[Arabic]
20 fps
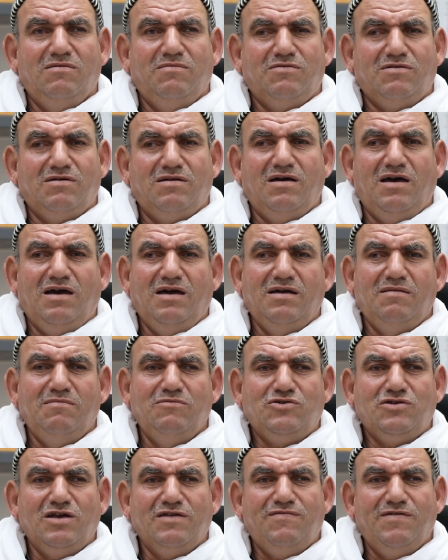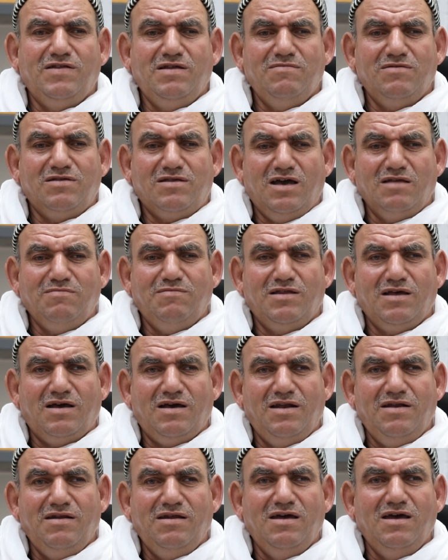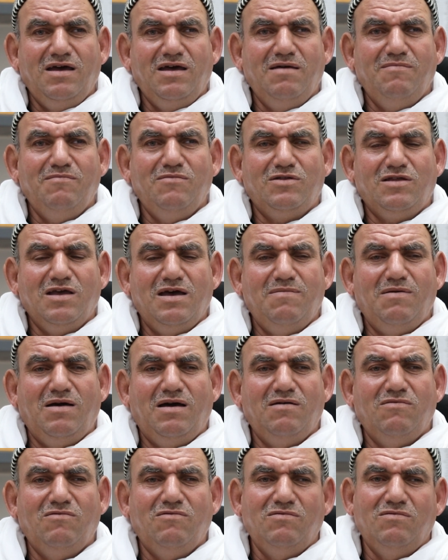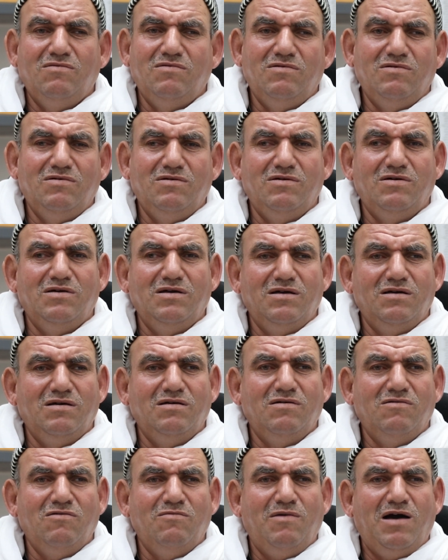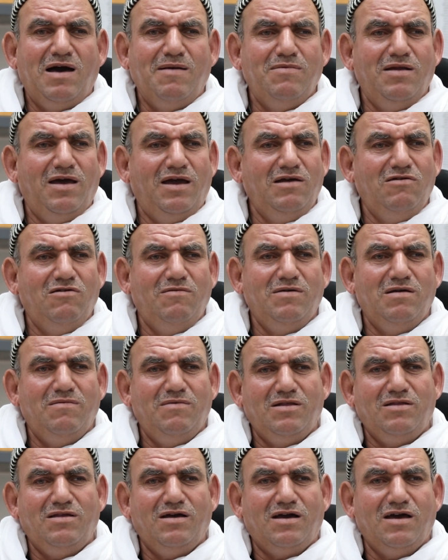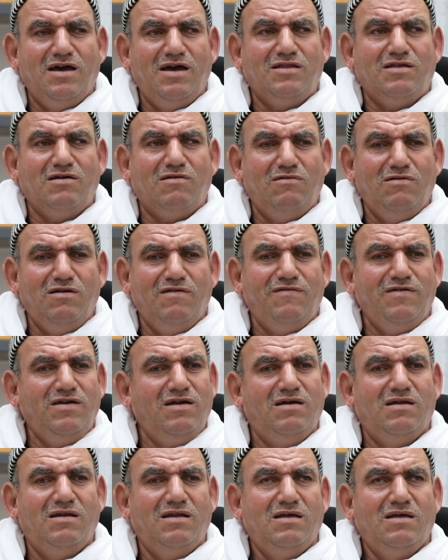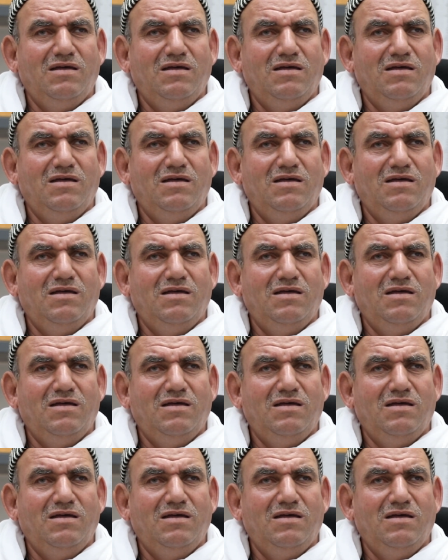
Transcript: بصراحه المستشفى دي من ساعه ما دخلناها متابعه و... ومعامله حلوه 100 100 الدكاتره واللي فيها